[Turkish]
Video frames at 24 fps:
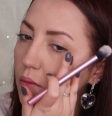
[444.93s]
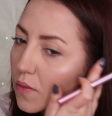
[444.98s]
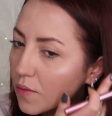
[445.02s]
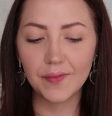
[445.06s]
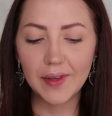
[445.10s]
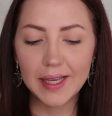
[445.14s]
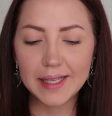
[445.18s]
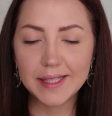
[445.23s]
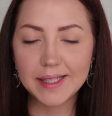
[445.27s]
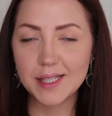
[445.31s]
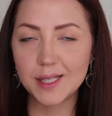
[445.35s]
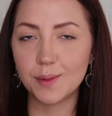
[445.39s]

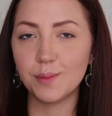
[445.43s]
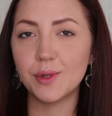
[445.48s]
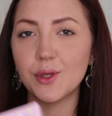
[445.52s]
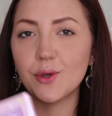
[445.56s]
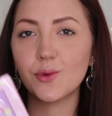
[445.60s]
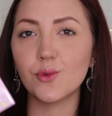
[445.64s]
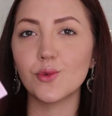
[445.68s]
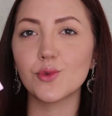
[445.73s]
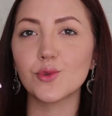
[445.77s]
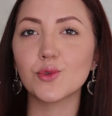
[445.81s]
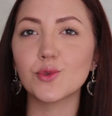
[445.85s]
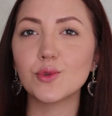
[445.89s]
Ve şimdi
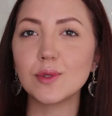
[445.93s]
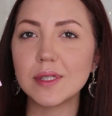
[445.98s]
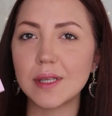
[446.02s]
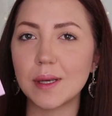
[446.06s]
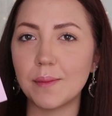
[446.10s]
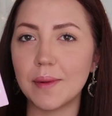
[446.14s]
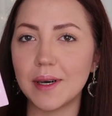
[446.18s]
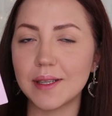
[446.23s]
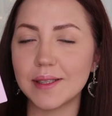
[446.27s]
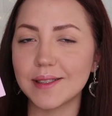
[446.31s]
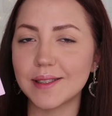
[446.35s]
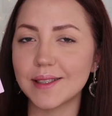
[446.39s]
uzun
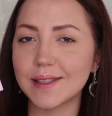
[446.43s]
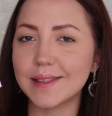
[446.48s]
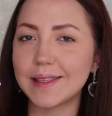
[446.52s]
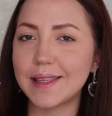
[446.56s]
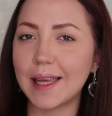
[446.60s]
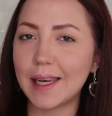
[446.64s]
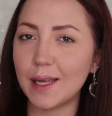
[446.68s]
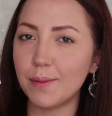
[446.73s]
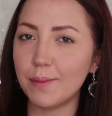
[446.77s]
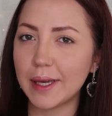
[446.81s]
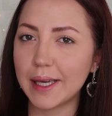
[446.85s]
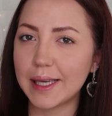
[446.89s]
zamandır
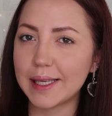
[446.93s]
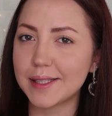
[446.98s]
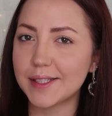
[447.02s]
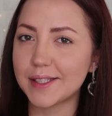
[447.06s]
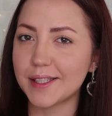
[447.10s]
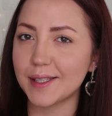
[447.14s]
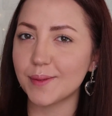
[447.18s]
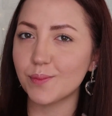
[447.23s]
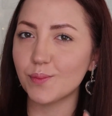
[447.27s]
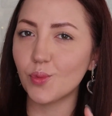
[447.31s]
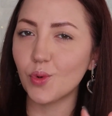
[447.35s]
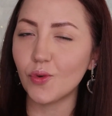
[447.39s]
denemek
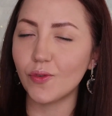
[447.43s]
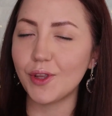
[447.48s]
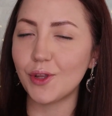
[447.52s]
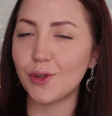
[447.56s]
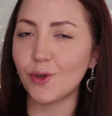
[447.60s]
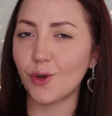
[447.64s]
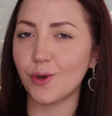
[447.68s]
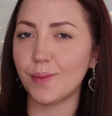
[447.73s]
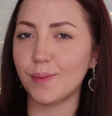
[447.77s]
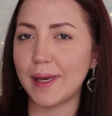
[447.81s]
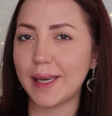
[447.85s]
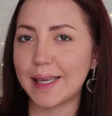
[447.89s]
için bu
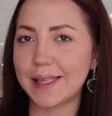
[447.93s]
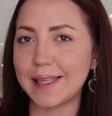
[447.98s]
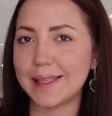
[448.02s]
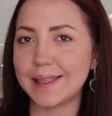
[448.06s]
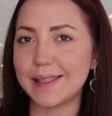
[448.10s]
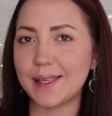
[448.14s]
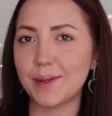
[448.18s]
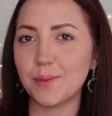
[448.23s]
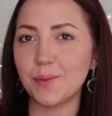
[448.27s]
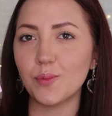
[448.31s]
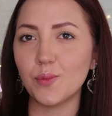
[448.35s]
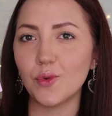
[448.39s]
videoyu
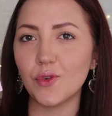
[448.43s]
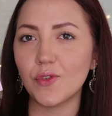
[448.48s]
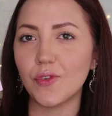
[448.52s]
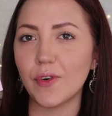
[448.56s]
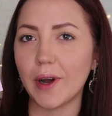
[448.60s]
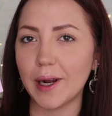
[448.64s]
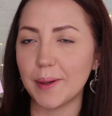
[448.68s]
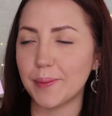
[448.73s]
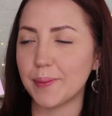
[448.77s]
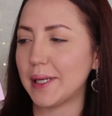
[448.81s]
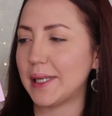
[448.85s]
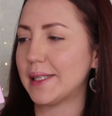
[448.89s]
beklediğim bu
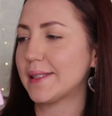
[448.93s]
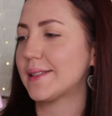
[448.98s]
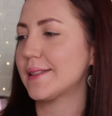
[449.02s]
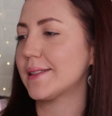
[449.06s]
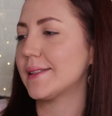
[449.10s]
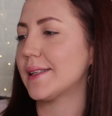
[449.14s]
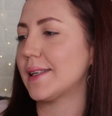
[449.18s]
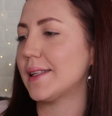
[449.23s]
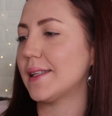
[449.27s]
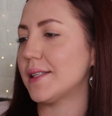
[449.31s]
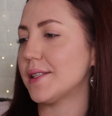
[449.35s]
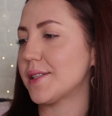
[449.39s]
far
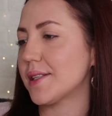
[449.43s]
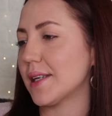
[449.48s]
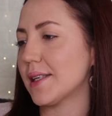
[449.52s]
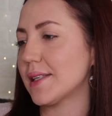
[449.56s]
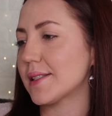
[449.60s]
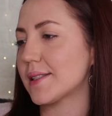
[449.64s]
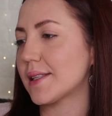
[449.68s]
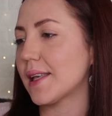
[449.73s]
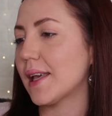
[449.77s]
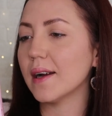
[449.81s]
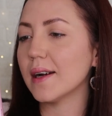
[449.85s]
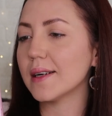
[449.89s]
paletini
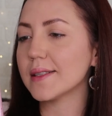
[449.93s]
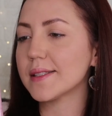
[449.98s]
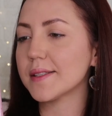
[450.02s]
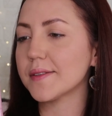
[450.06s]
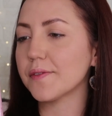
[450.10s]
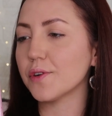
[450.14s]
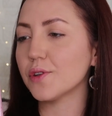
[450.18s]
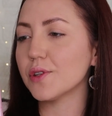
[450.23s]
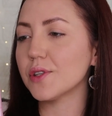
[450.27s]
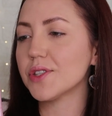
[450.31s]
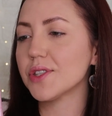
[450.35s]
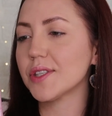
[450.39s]
deneyeceğiz. I Had
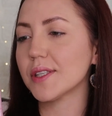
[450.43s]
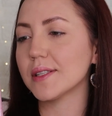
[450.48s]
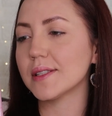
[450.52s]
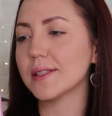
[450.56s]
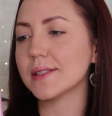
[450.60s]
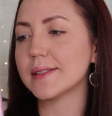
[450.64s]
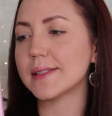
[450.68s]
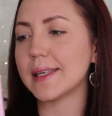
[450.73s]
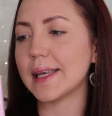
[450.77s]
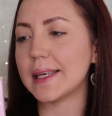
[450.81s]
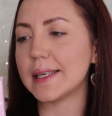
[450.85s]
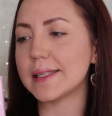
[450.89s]

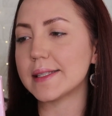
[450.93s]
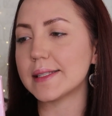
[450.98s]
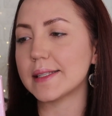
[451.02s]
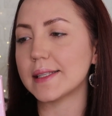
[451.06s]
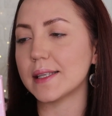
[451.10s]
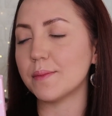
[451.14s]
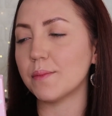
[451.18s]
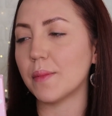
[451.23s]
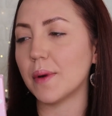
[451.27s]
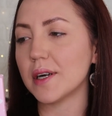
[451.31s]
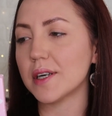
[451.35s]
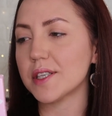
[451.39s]
Evolution'ın
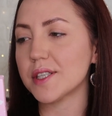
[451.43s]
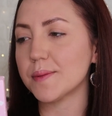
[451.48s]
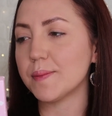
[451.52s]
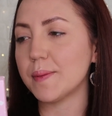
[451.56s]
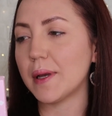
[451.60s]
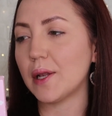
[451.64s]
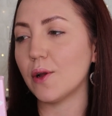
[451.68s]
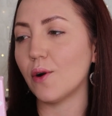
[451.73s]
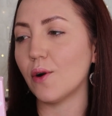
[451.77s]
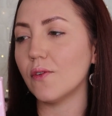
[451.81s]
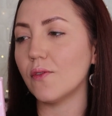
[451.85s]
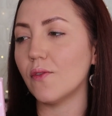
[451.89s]
Tasty
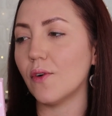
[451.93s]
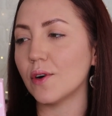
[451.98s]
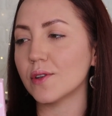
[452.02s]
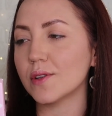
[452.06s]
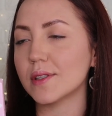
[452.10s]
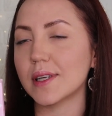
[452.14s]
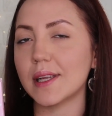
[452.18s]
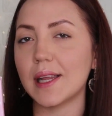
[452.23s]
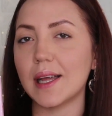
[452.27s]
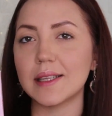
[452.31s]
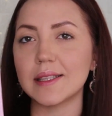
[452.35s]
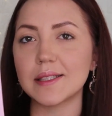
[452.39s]
Marshmallow
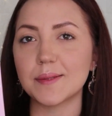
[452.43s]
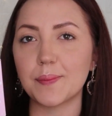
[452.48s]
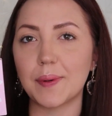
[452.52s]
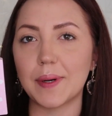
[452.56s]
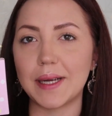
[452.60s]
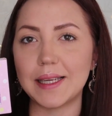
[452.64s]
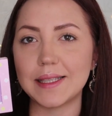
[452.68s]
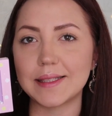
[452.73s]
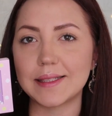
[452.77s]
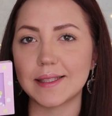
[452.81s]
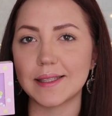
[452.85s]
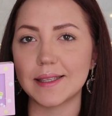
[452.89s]
Wonderland
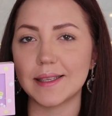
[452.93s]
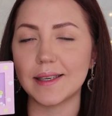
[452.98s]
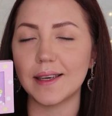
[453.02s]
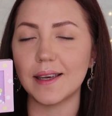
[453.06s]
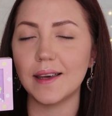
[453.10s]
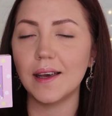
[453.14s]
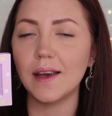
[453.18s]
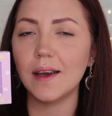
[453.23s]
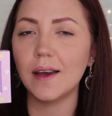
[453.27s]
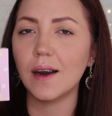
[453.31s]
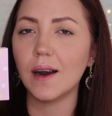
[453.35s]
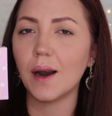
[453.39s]
paleti.